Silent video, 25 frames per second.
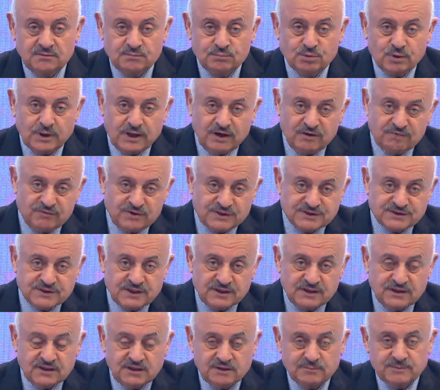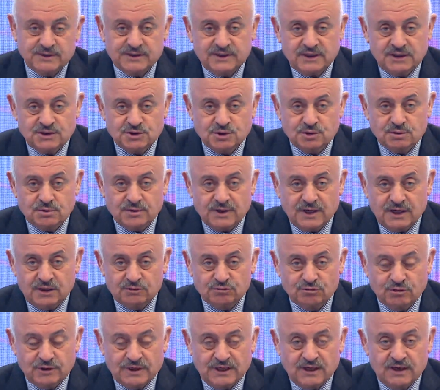buraya fazla girmeden şuraya
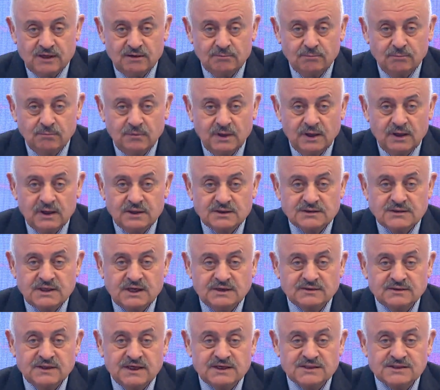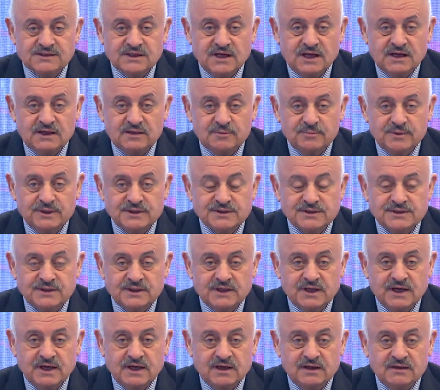dönelim. Hı hı. Sen tezgahını
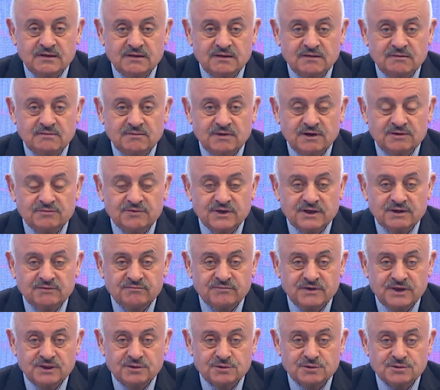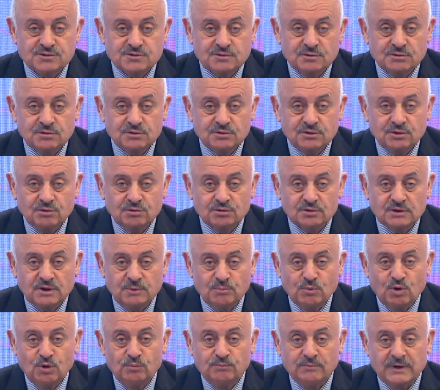birisine efendim veriyorsun, o da orada
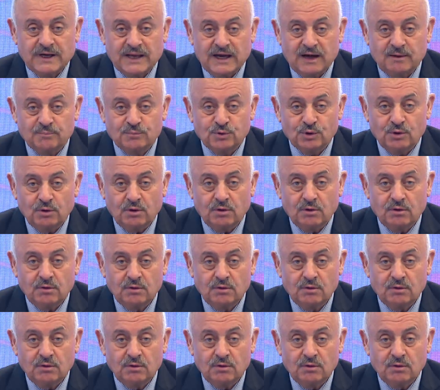bomba yapıyor.